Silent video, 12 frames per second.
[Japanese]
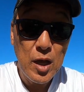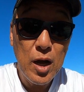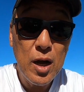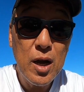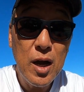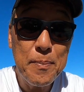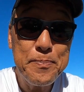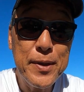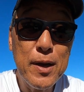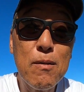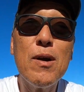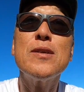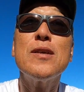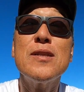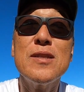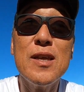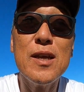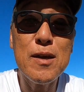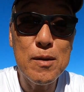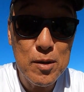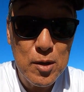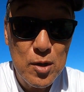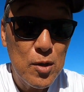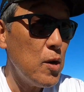あ、ハッピーハワイさんね、
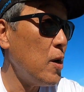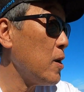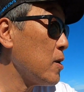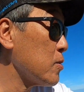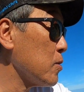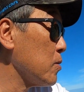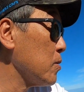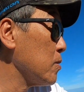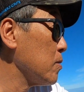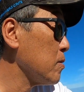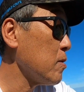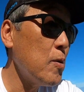あの、